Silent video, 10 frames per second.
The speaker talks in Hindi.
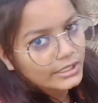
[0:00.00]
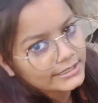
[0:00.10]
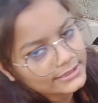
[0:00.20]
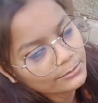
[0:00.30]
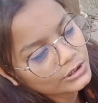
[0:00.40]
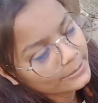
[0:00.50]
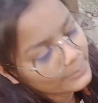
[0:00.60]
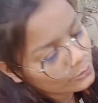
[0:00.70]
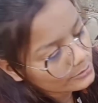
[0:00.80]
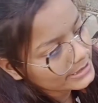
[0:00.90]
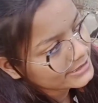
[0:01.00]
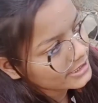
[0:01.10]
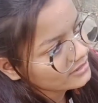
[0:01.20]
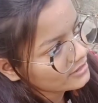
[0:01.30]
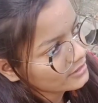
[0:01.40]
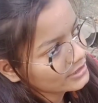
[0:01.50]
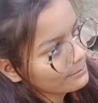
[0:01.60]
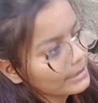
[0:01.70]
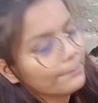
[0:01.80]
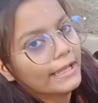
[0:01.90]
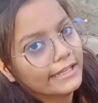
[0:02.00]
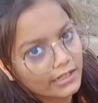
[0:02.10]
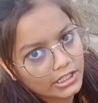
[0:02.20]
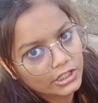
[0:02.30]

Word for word: ये सब मुझे बिल्कुल भी अच्छा नहीं लग रहा था अब मैं पहले कर